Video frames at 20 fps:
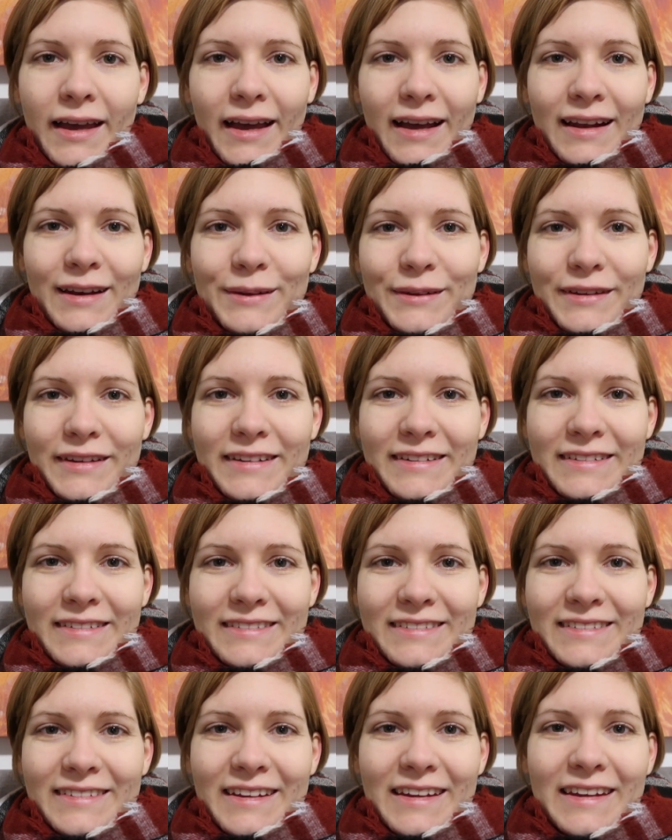
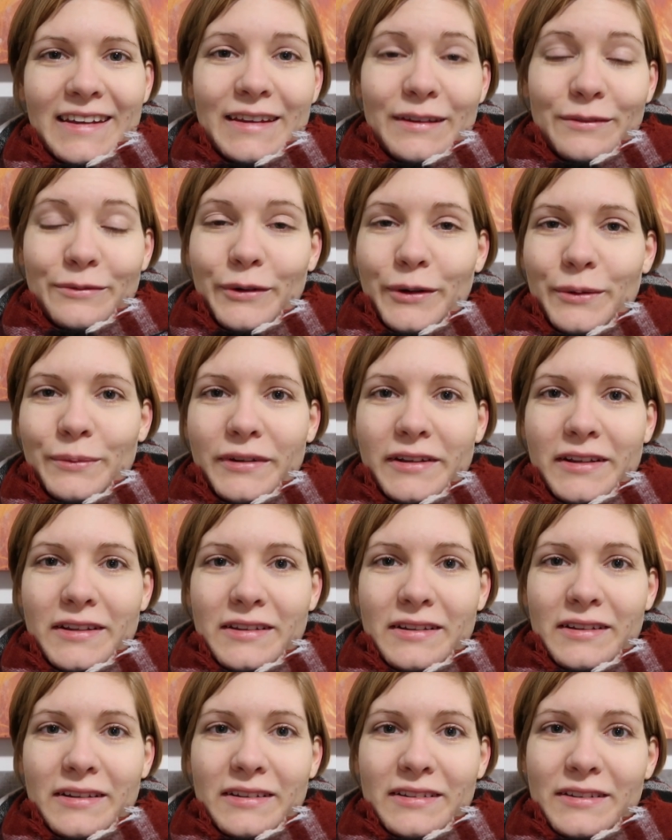Hallöchen, ich freue mich,
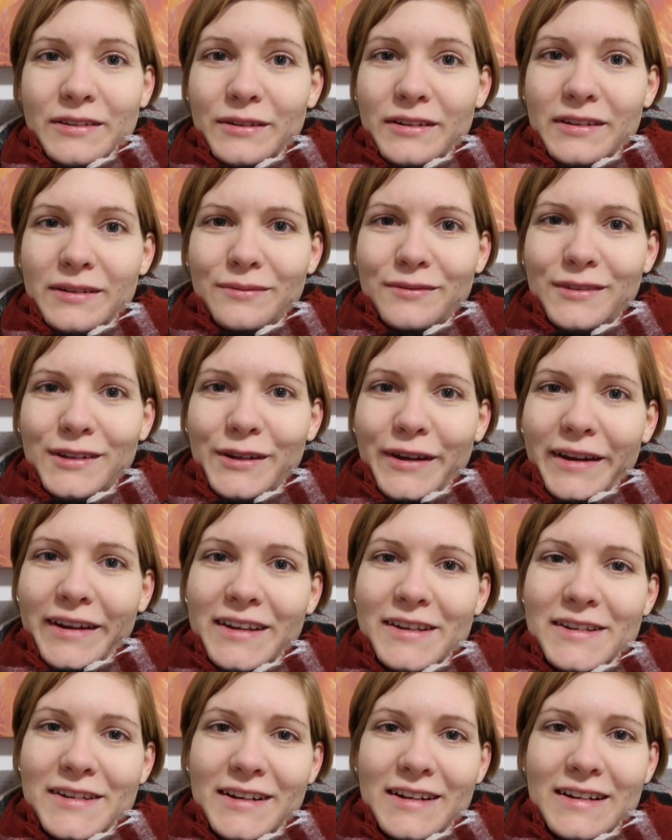dass ihr zu diesem Video
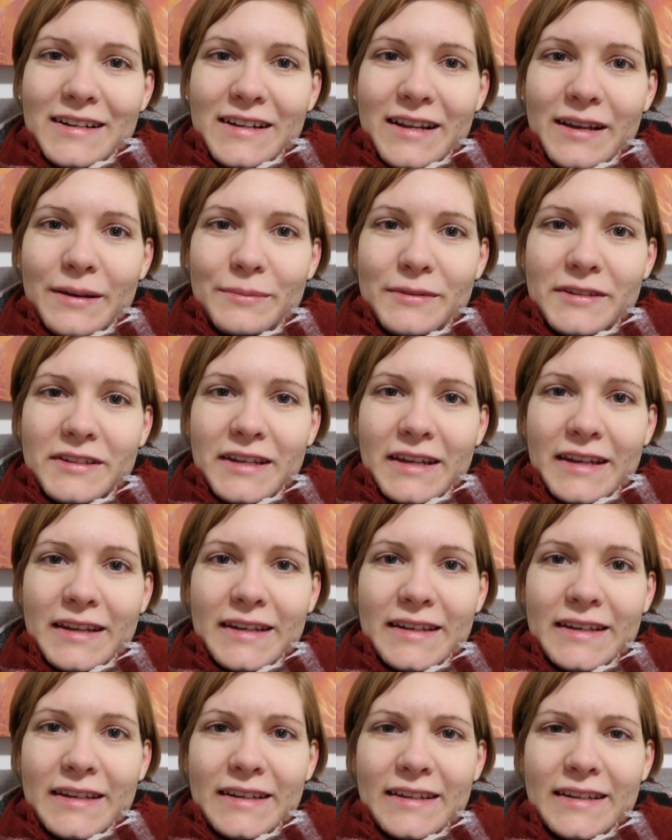eingeschaltet habt,
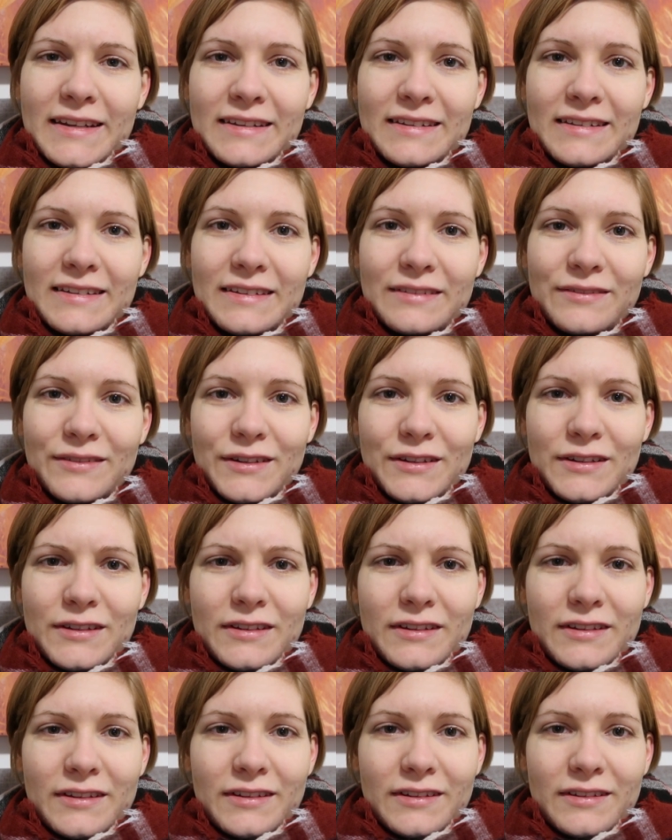denn dieses
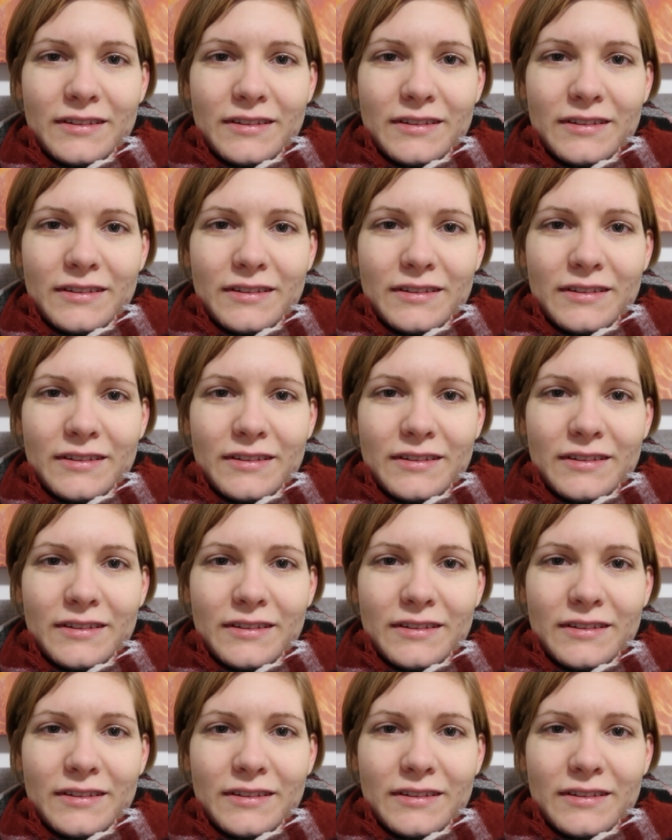wird